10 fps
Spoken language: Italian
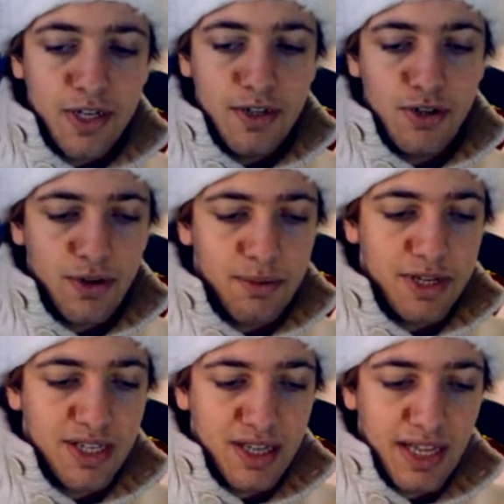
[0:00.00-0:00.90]
Il gioco
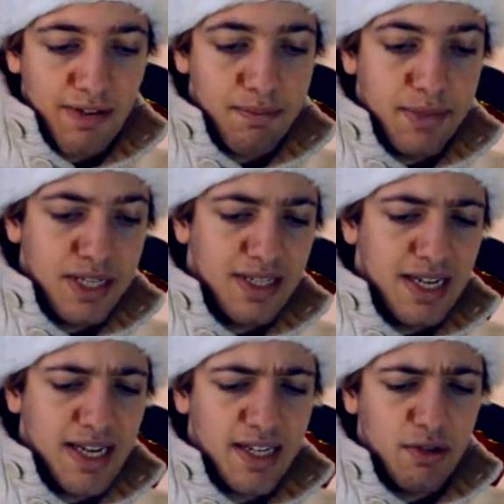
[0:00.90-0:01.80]
presentava un
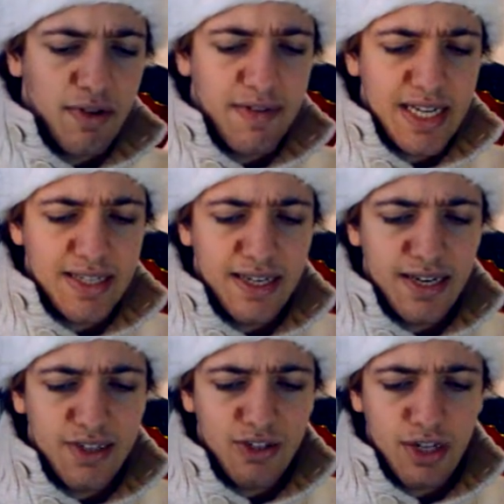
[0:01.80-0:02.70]
missile che doveva essere
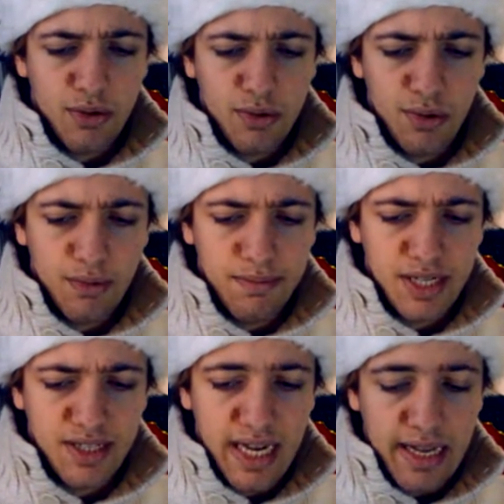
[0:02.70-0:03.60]
lanciato contro un
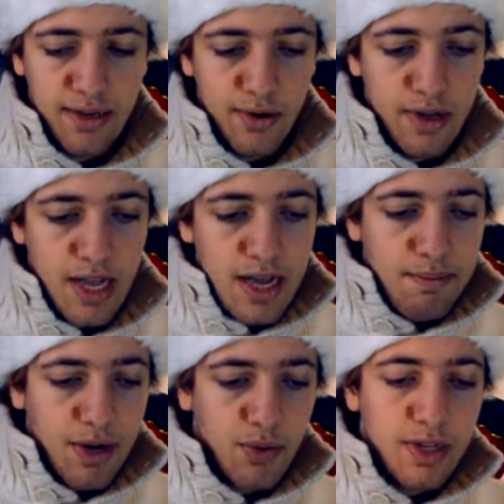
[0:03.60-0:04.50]
bersaglio,
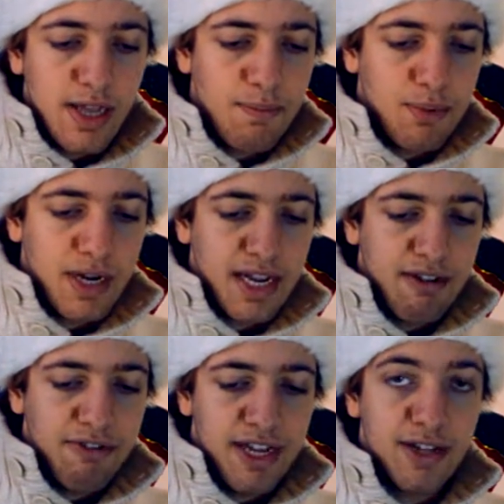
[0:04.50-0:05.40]
ma a quel tempo la
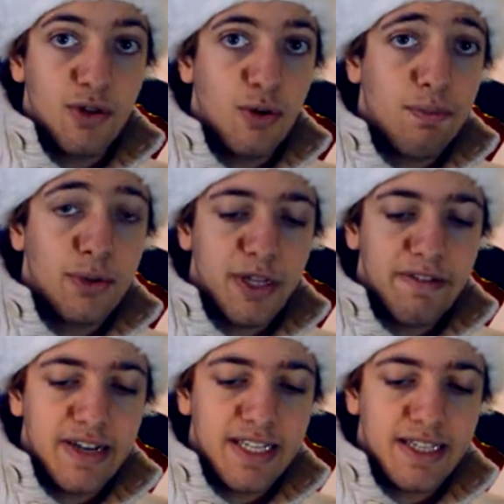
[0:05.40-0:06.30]
grafica non
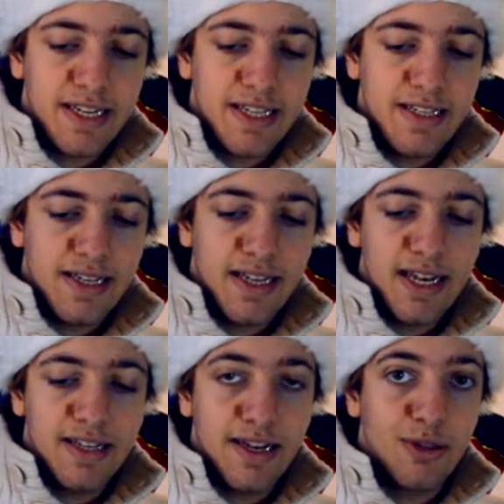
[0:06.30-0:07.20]
poteva essere
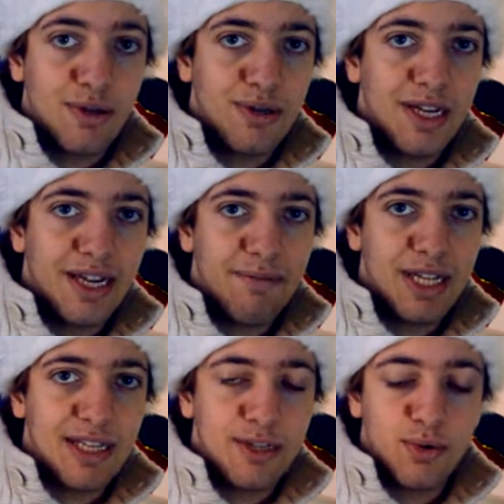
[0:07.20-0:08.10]
disegnata
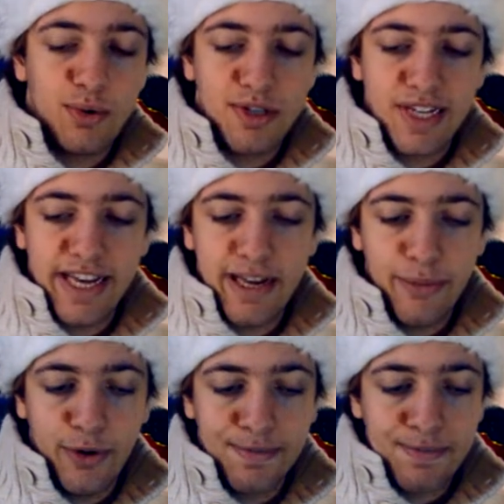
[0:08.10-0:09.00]
elettronicamente sullo
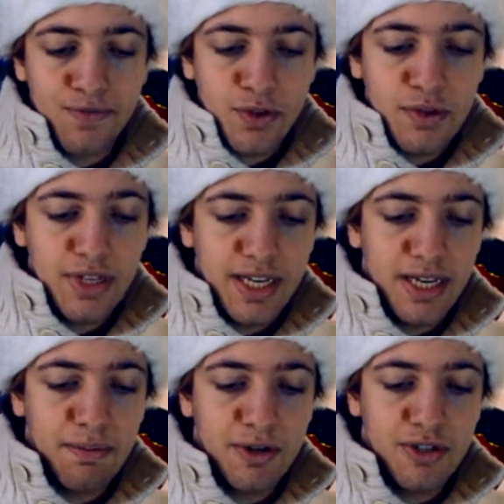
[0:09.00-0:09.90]
schermo.
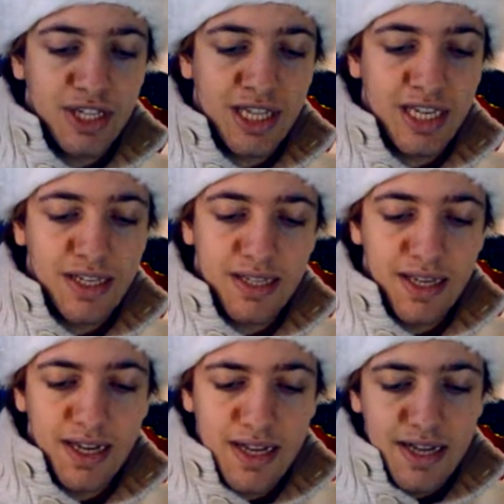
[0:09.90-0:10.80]
Così i
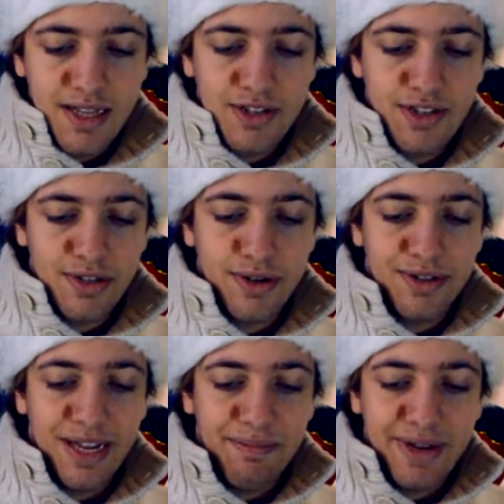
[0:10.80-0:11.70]
progettisti
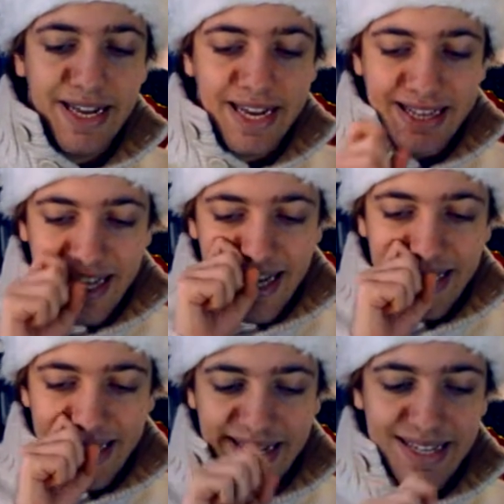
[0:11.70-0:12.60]
decisero di applicare delle
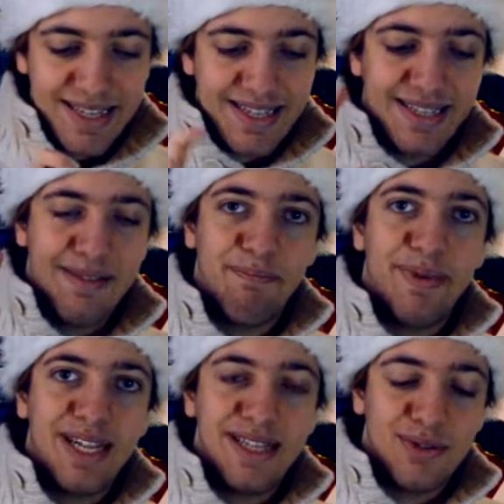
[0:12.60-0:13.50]
etichette
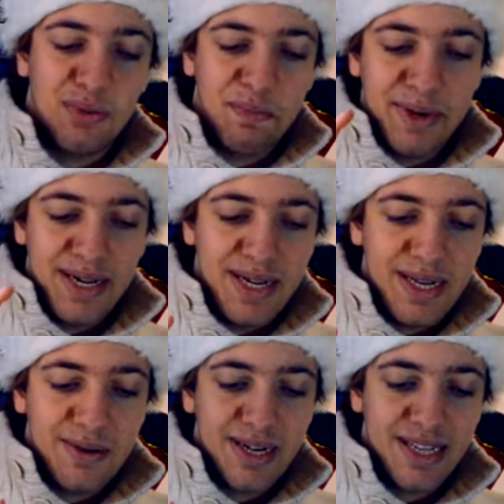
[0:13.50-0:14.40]
stampate su
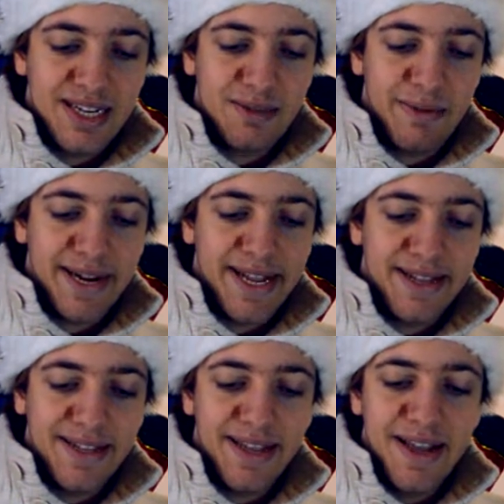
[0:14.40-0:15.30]
pellicola
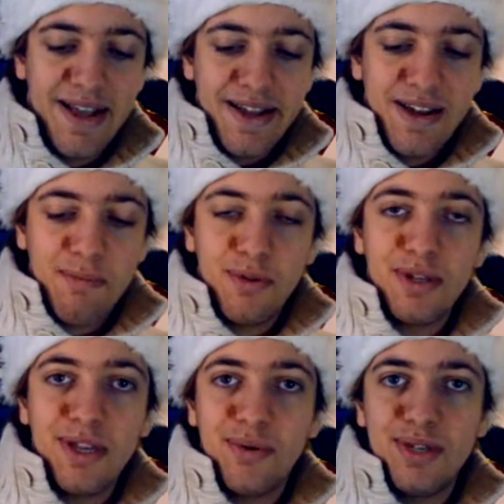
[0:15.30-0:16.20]
trasparente nei
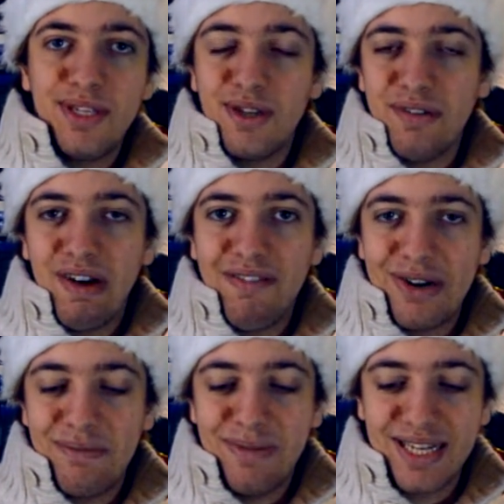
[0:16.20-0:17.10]
punti in cui si
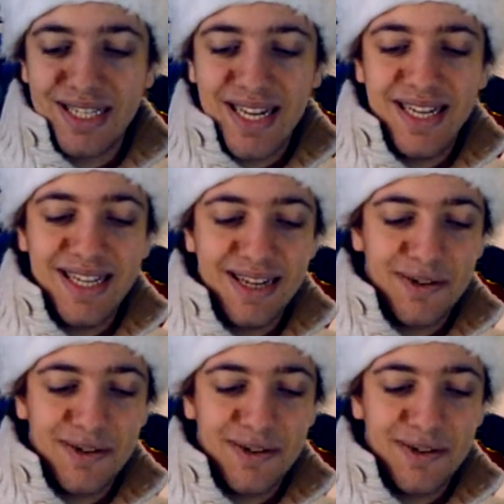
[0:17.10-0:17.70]
trovavano i bersagli da